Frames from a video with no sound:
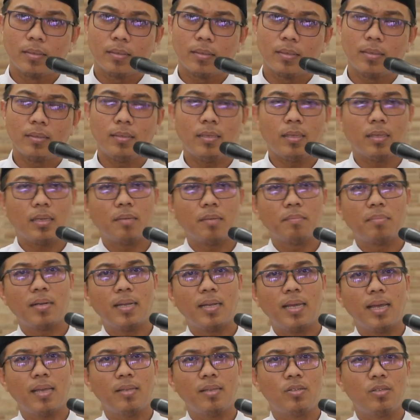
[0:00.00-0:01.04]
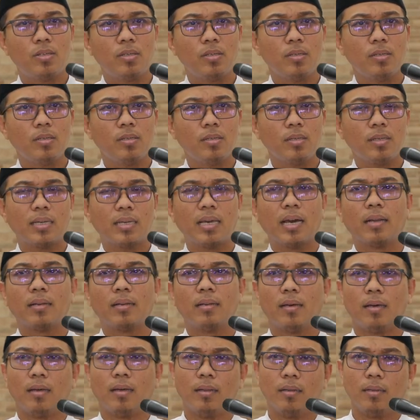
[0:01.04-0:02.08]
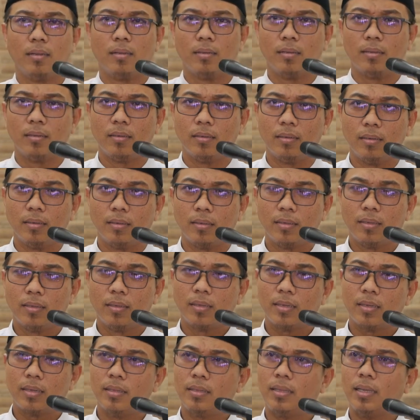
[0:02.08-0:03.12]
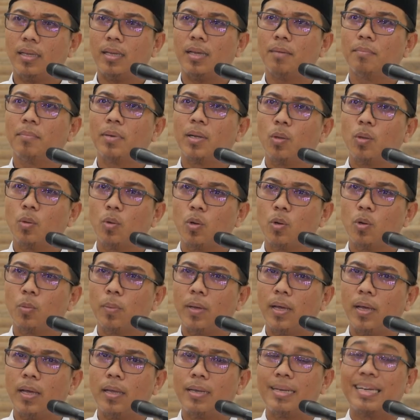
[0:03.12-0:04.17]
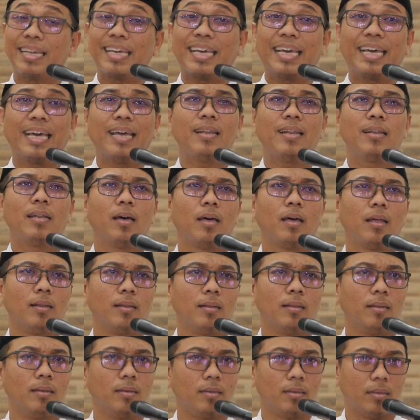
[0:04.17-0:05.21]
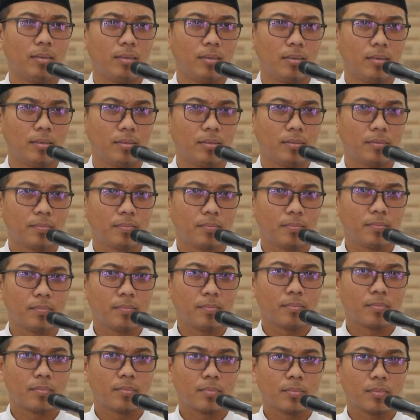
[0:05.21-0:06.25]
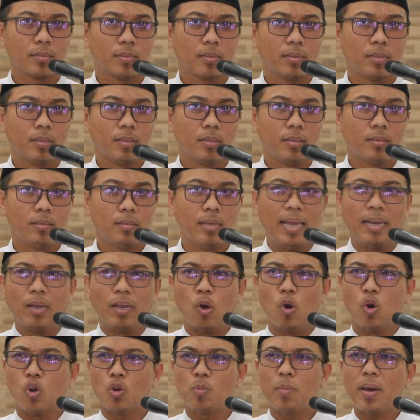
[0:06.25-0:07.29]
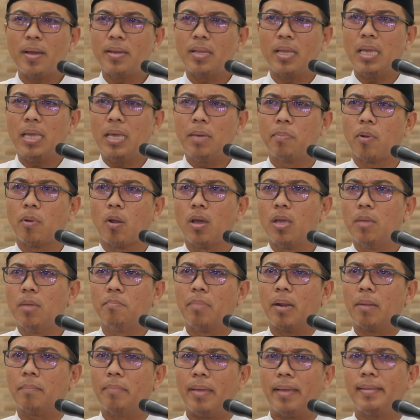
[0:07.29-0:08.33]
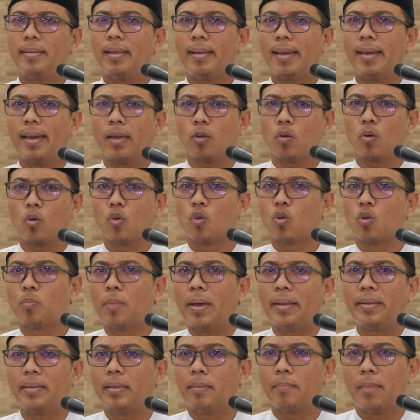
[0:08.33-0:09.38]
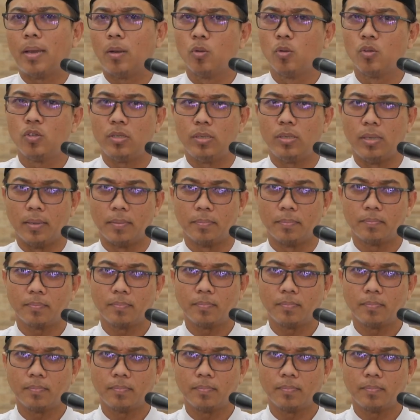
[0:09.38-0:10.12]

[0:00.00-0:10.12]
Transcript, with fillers: ketika berhaji karena Allah, ketika berkurban karena Allah. Dan kurbannya Ibrahim berbeda dengan kurbannya manusia.